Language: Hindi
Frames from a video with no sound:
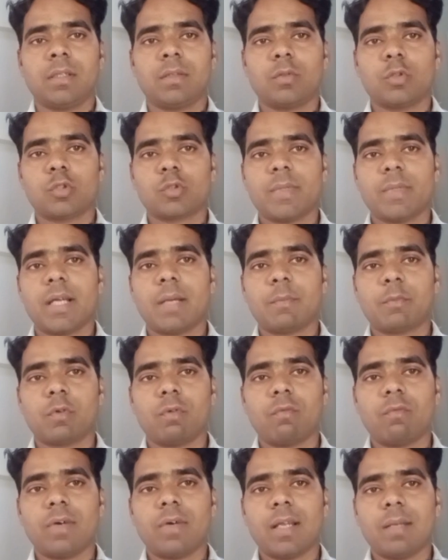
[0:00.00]
तो उसमें
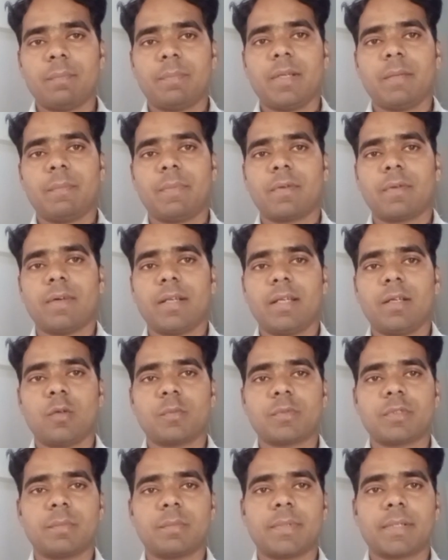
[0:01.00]
आपको वाल वाले
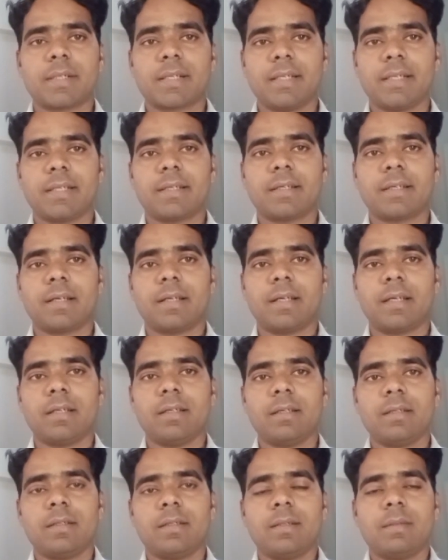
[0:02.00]
ऑप्शन पर क्लिक करना
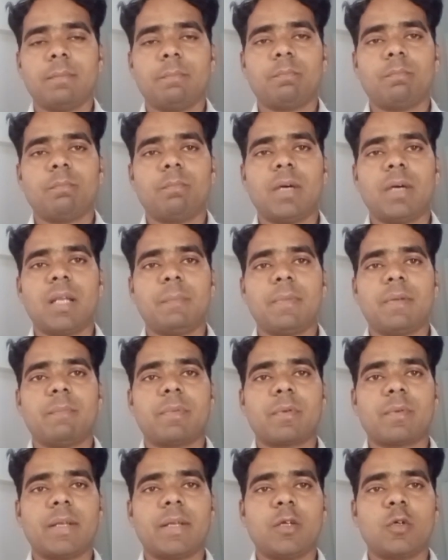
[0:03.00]
है
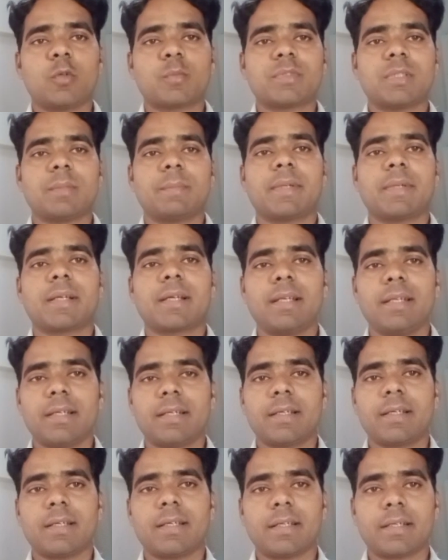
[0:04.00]
वॉलपेपर वाले ऑप्शन पर
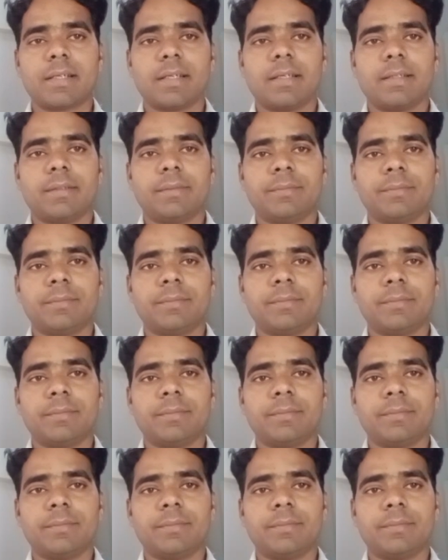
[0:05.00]
क्लिक करके